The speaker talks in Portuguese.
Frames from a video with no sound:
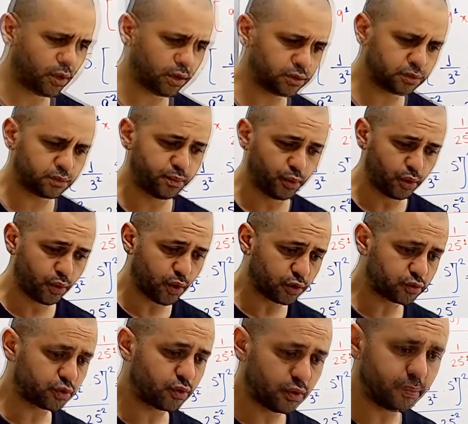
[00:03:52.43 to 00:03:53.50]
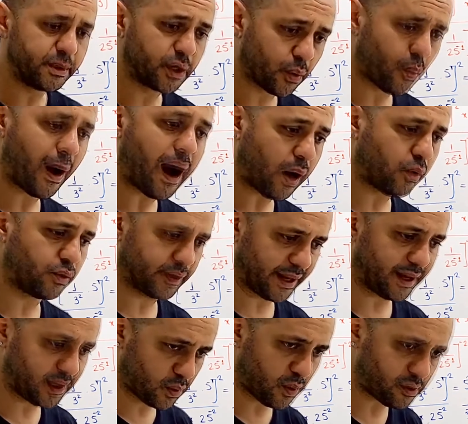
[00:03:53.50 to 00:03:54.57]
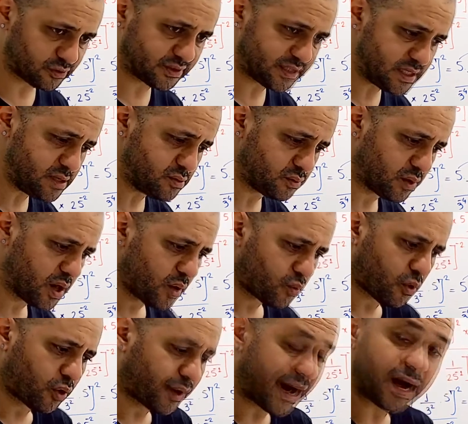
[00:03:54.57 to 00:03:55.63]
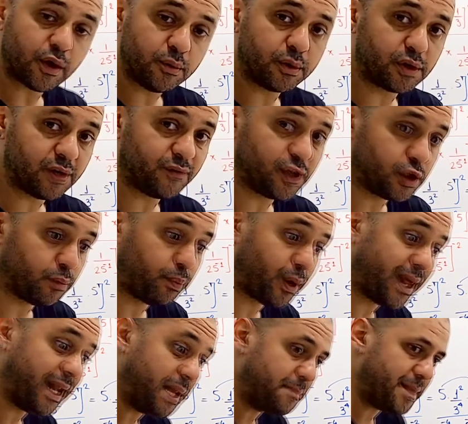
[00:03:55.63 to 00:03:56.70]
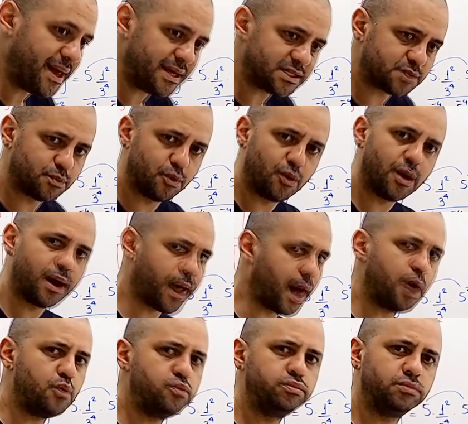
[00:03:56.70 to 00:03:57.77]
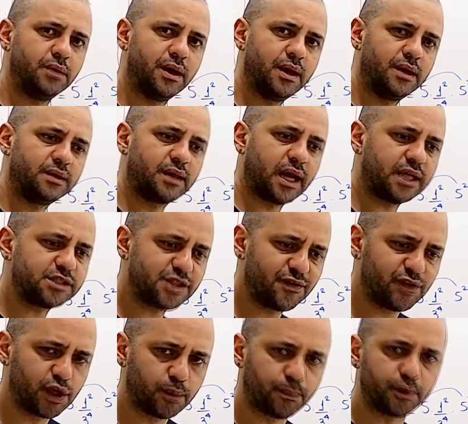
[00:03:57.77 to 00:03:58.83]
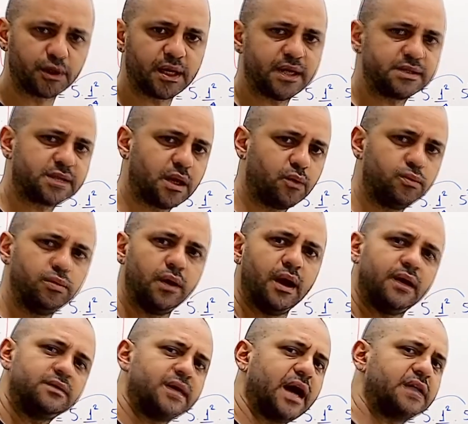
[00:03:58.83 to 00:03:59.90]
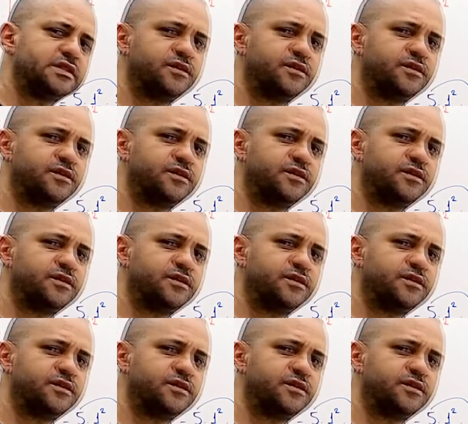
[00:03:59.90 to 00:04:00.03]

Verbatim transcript: outro número igual, né, igualzinho, qualquer número dividido por ele mesmo é 1. 3 dividido por 3 é 1, 10